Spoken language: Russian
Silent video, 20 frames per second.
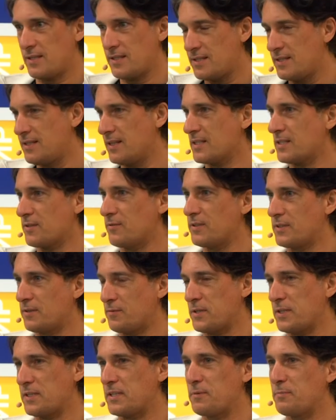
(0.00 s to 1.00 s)
с детства, это
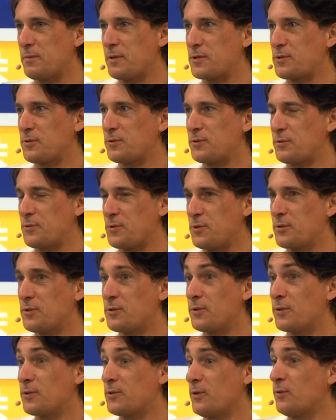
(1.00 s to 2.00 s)
всегда было что-то очень
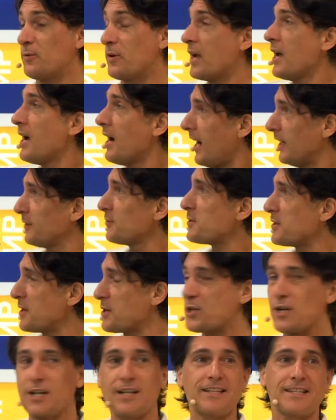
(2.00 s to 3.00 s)
клевое. Оно
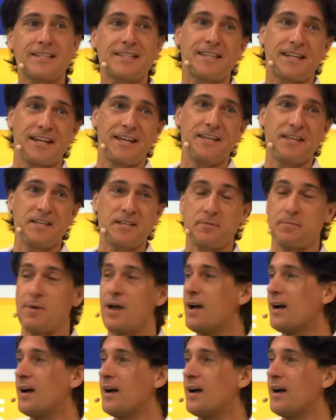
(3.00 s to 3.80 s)
заряжало настроением.